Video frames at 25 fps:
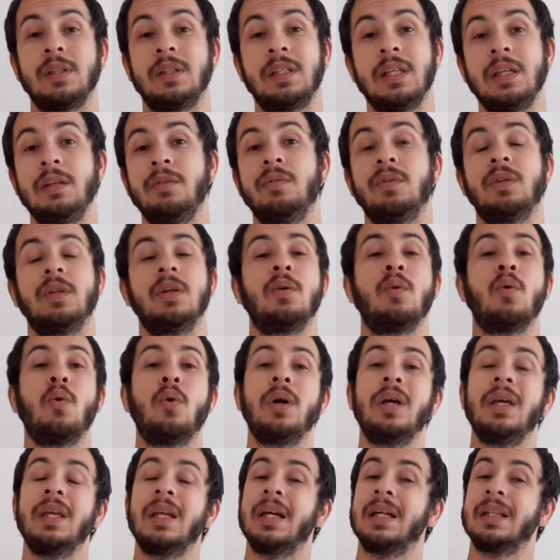teve que
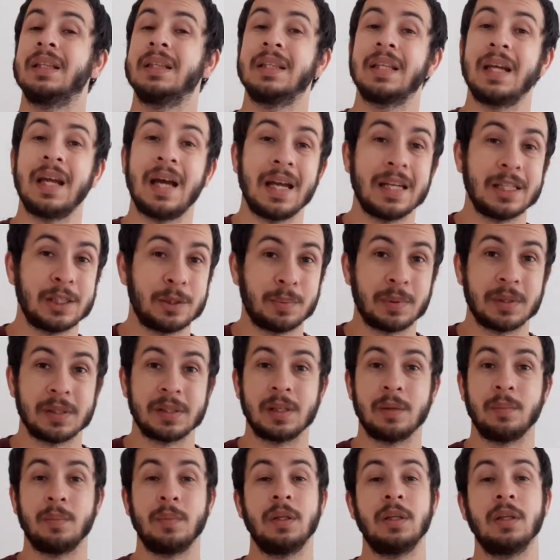correr atrás para
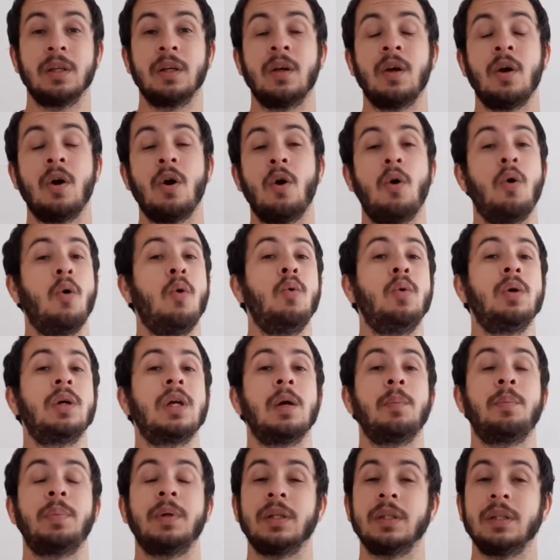saber ou que
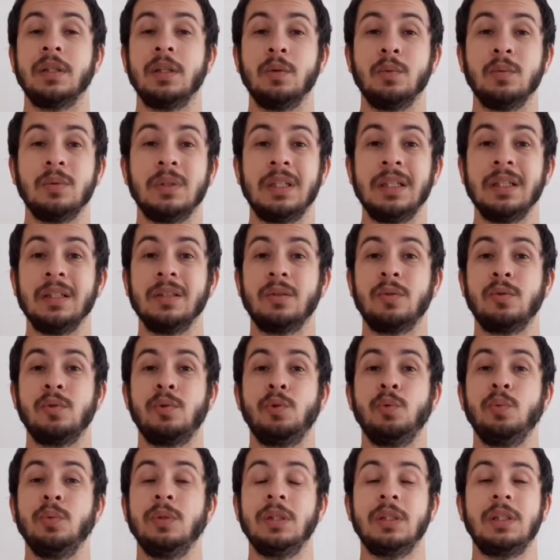aprendeu dentro
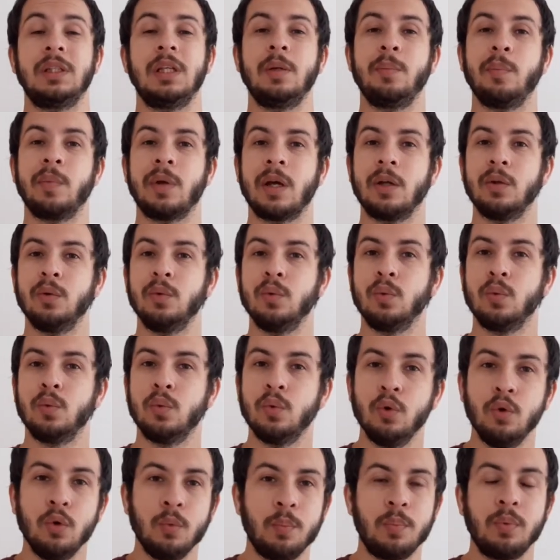de um determinado
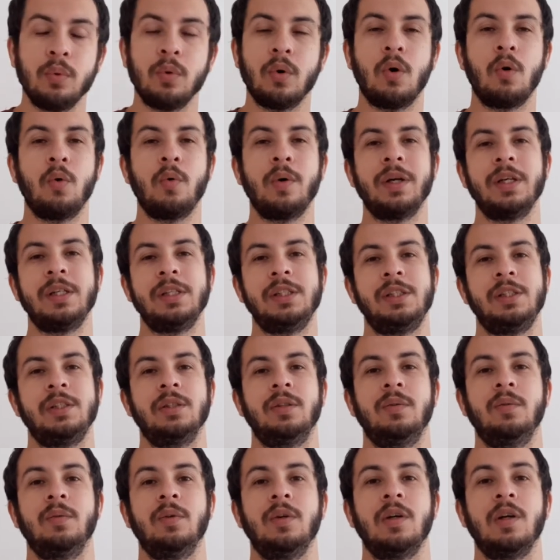grupo ou região.